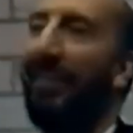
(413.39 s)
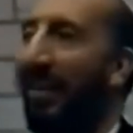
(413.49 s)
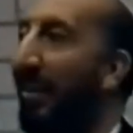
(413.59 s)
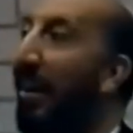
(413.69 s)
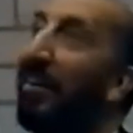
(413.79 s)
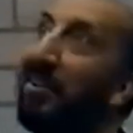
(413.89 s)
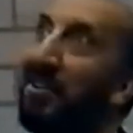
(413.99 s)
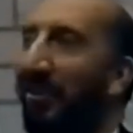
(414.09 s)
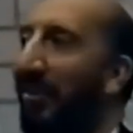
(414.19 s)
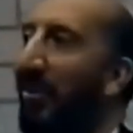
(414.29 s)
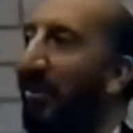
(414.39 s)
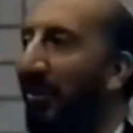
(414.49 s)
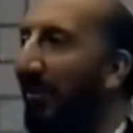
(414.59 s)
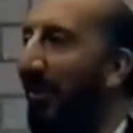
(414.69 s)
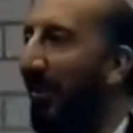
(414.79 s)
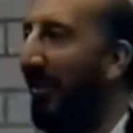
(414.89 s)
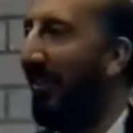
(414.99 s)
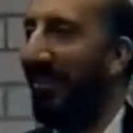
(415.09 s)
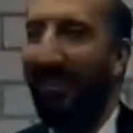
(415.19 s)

Kara haklı çıktı gördün mü?